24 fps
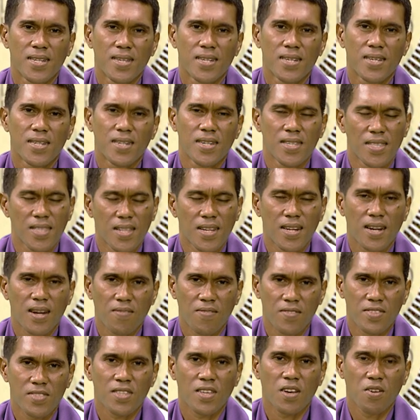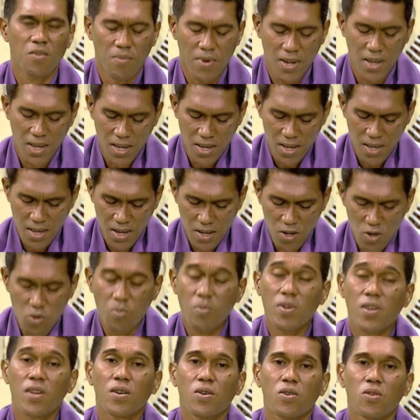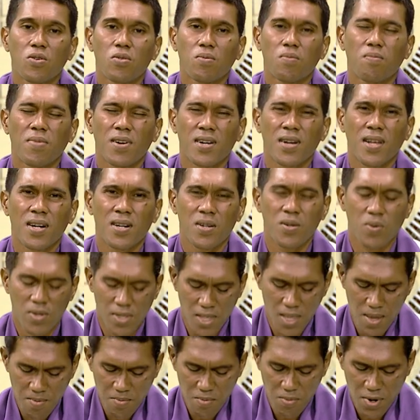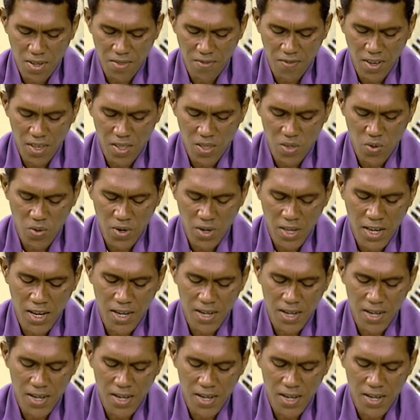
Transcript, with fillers: kita reflexão sampai, domingo balar dua tempo Adventu nian